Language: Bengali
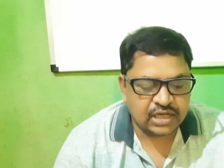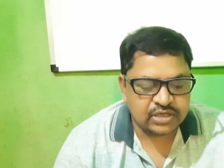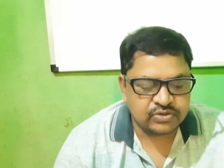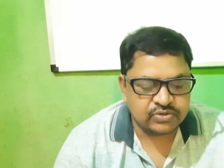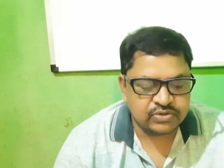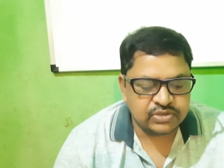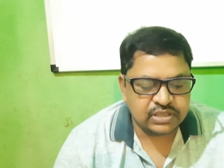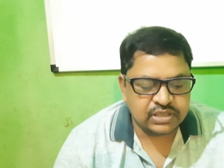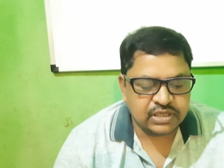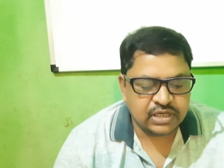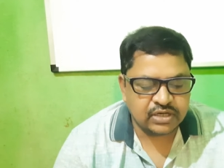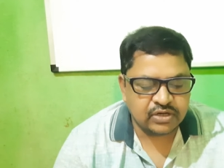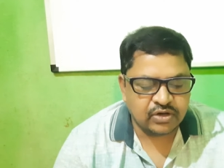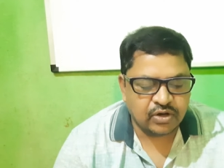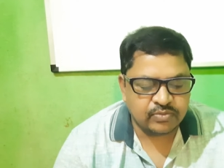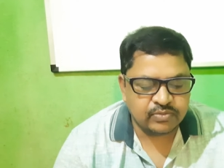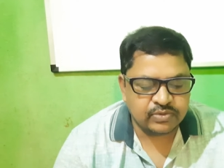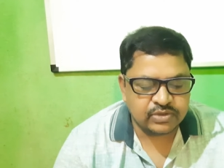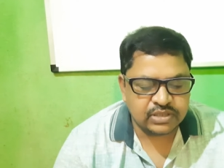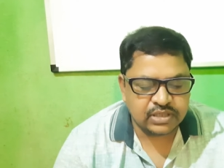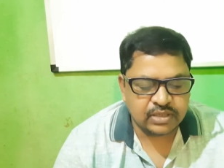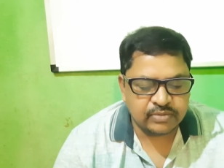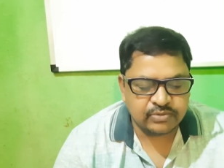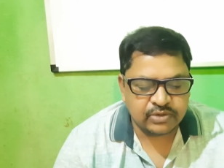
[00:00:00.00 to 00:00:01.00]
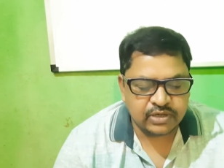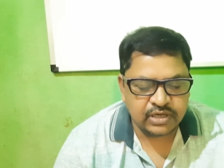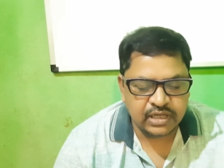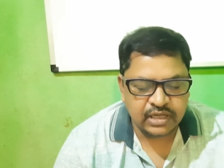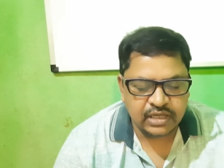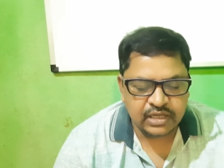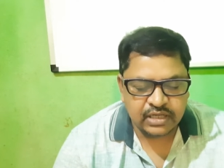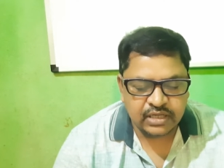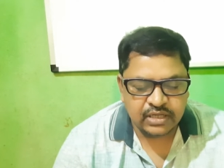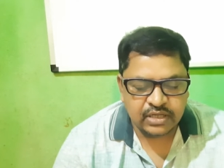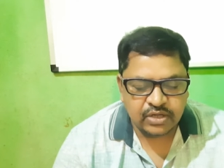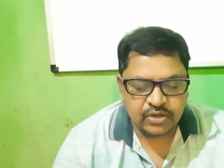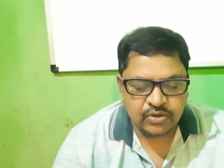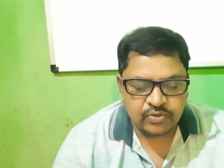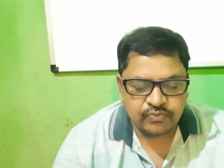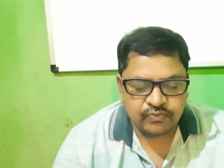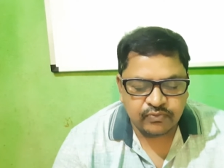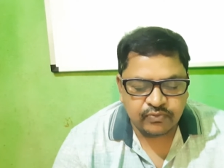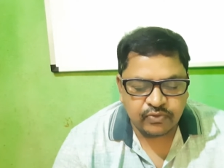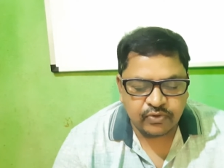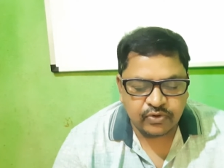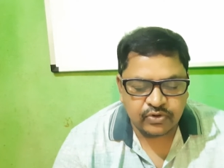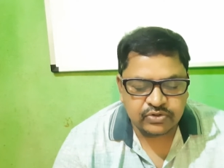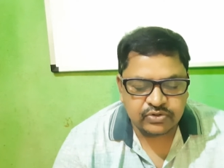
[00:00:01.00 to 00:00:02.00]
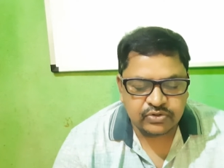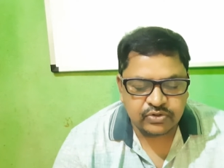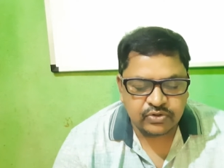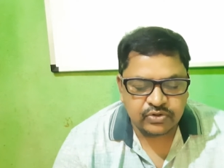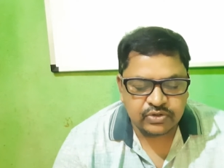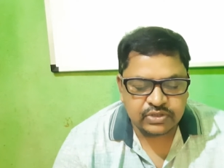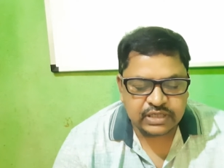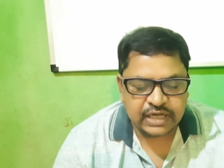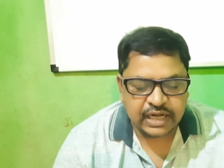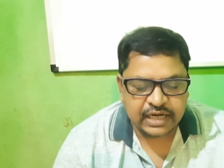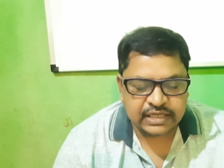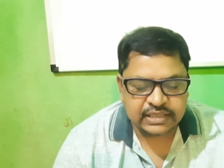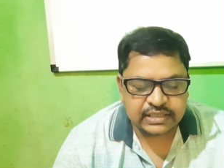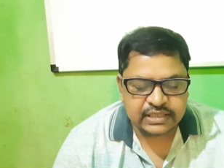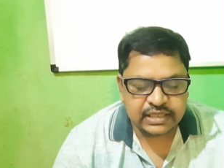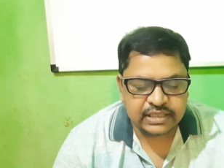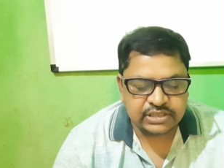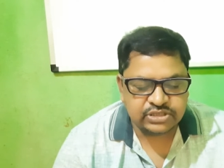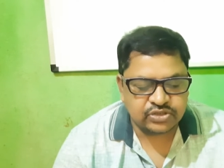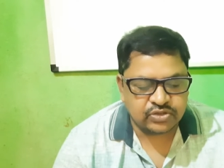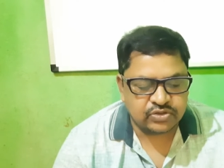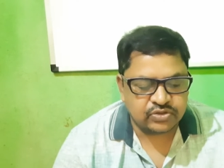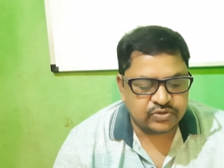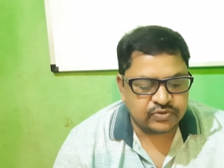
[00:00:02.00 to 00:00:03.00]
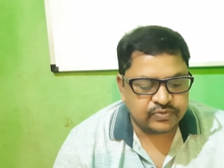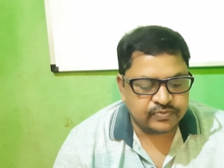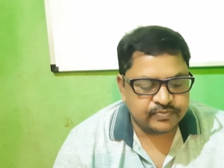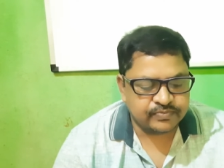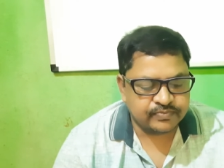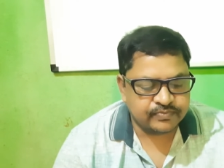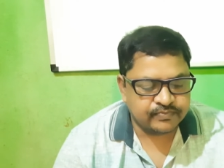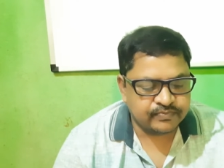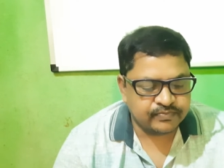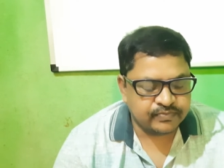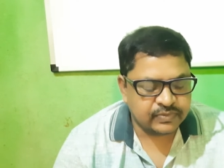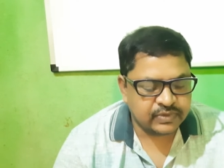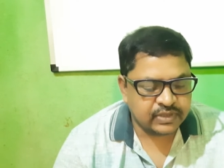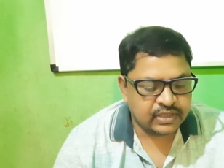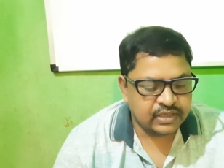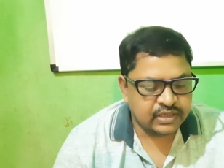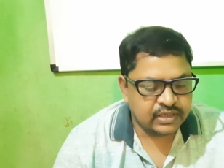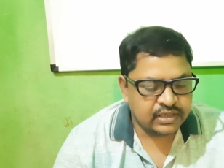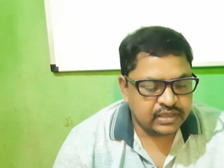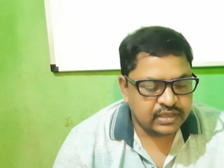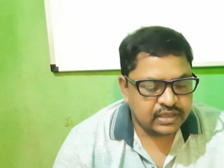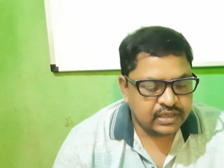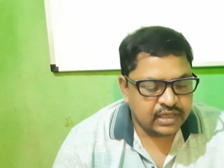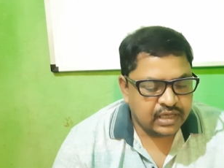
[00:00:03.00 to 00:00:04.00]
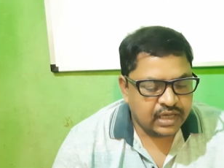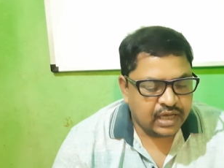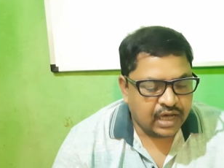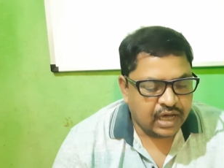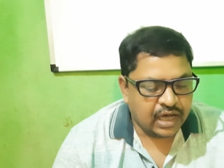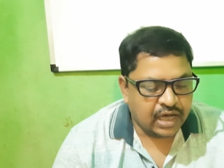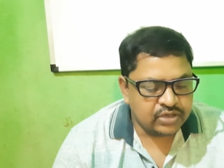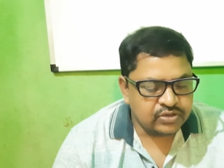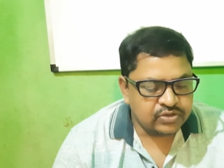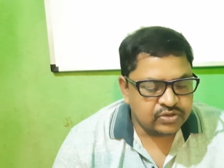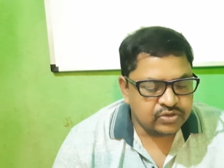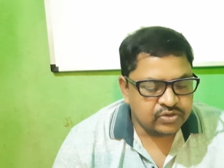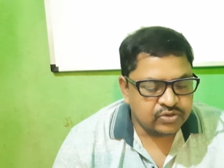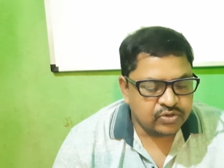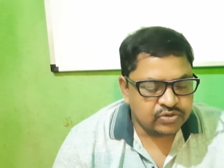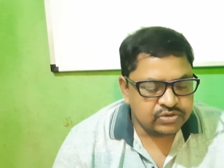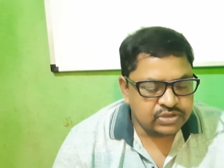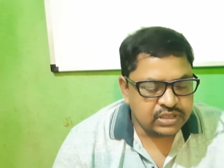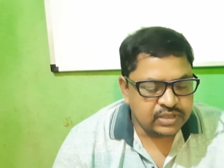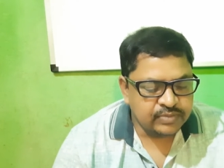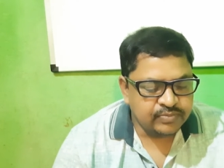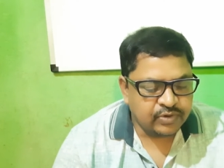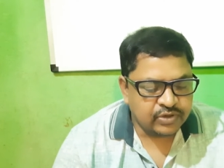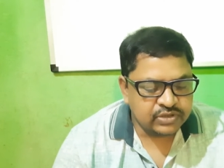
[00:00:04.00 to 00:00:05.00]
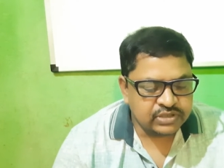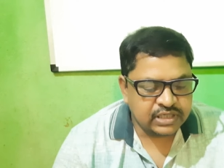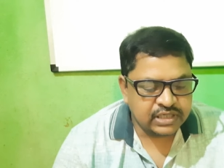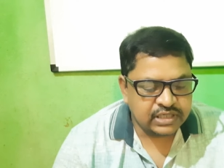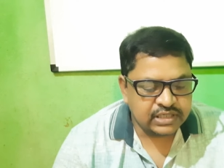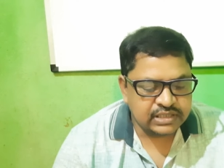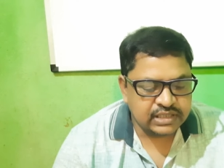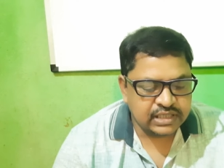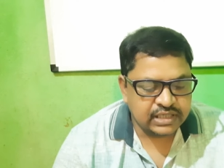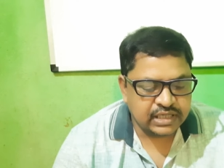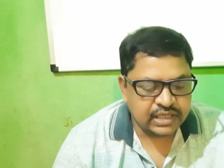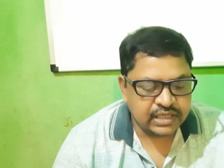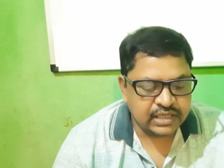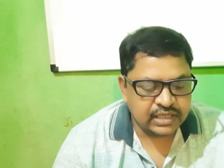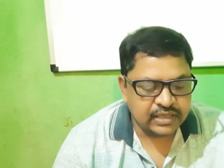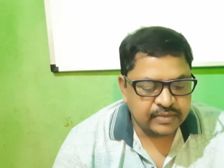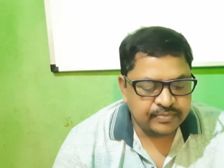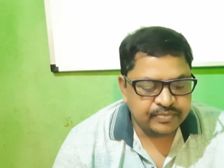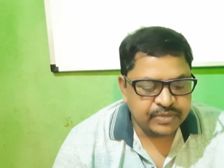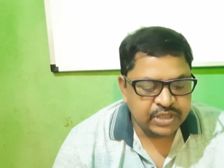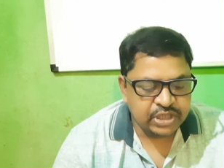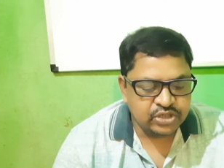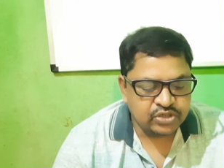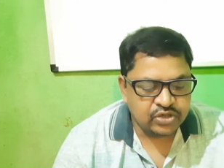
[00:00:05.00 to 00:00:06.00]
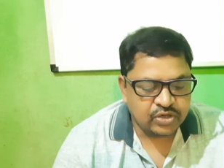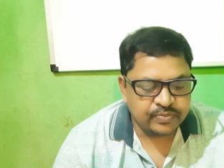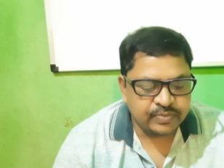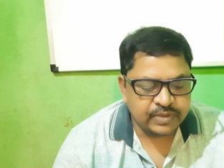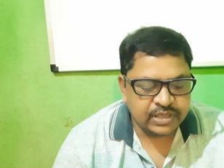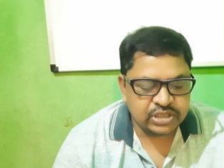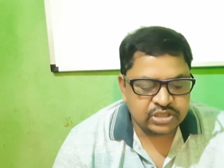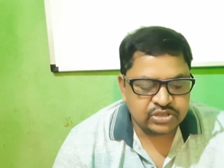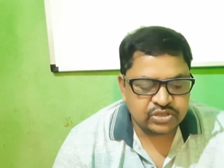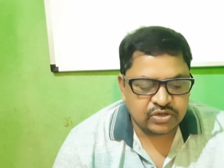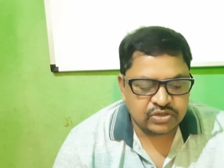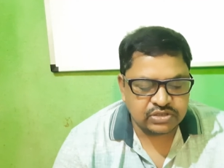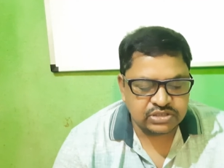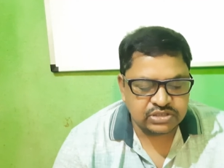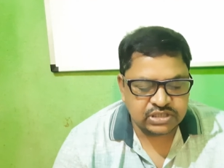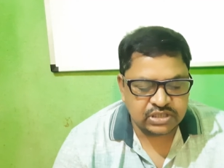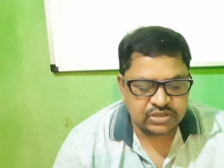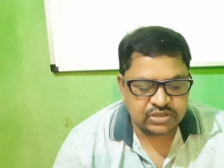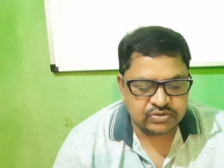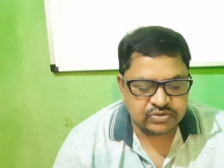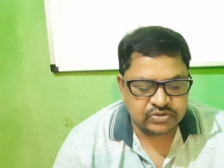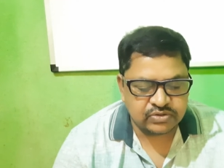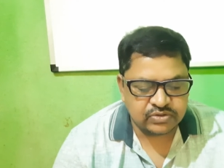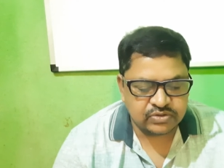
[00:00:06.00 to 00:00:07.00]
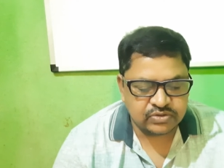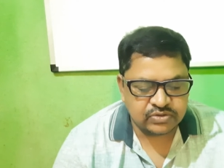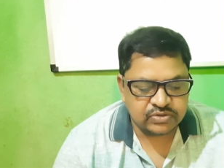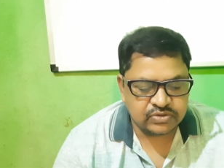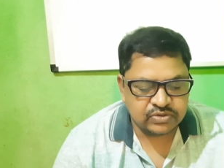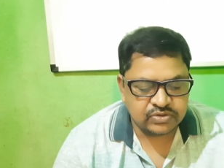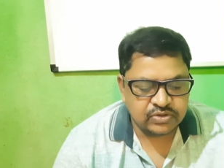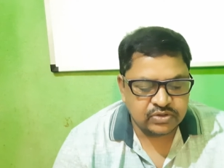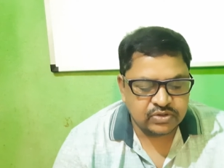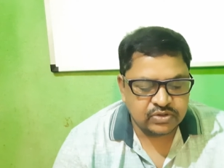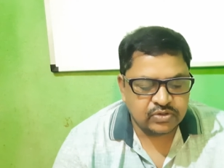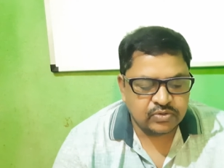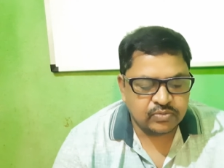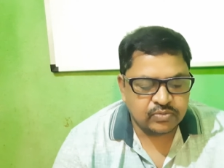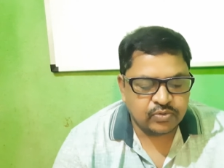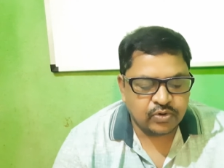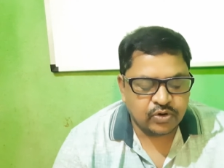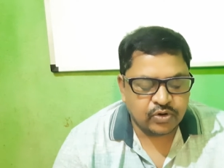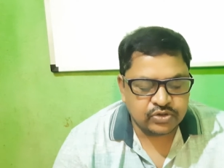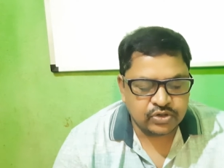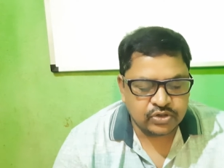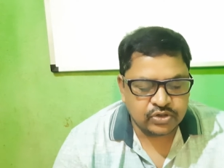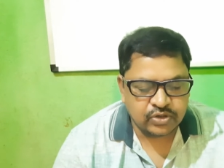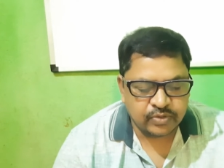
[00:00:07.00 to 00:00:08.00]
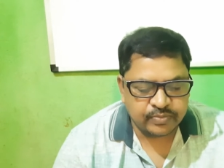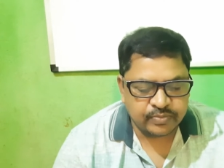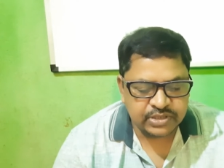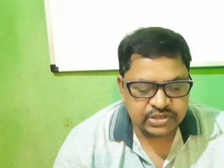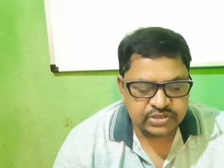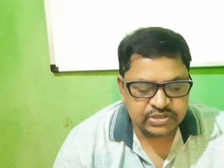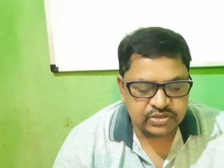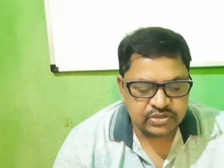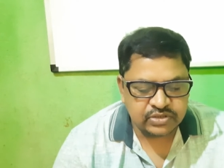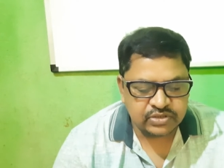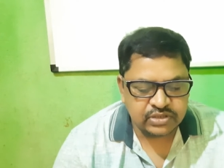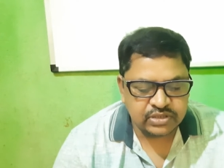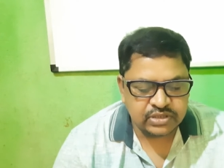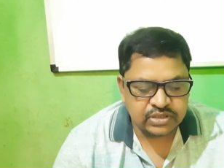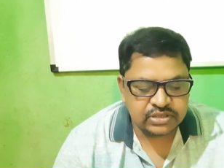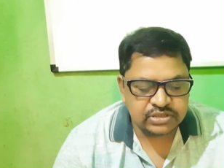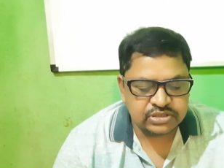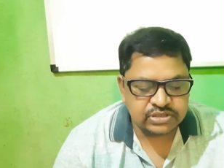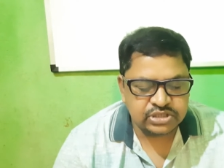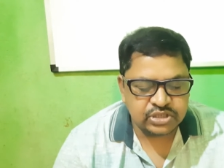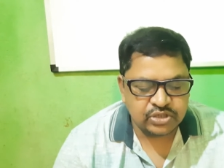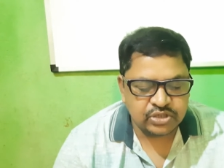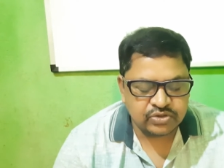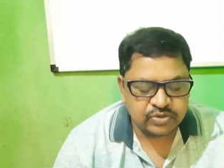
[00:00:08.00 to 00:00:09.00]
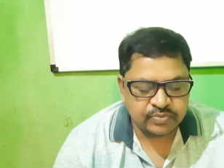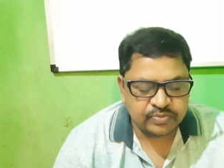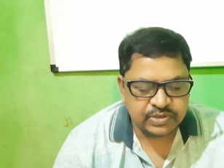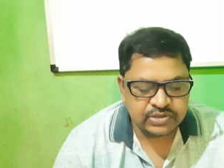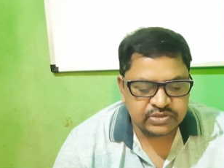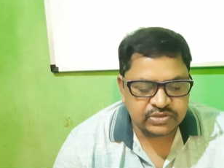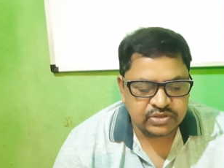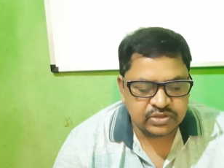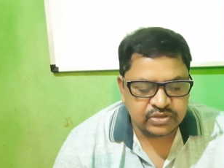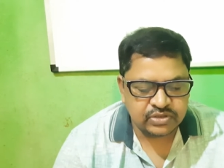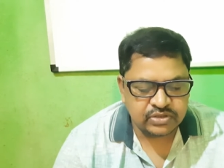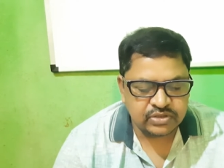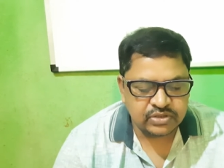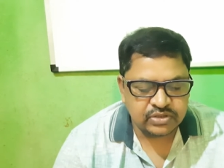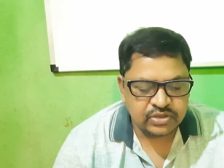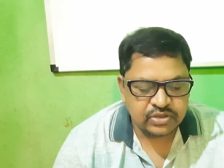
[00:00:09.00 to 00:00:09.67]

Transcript: আলোর দিকে গমনকে বলে ট্যাকটিক চলন আলোর গতিপথের দিকে বিটপের সঞ্চালন ফটোট্রপিক চলন জিওট্রপিক চলন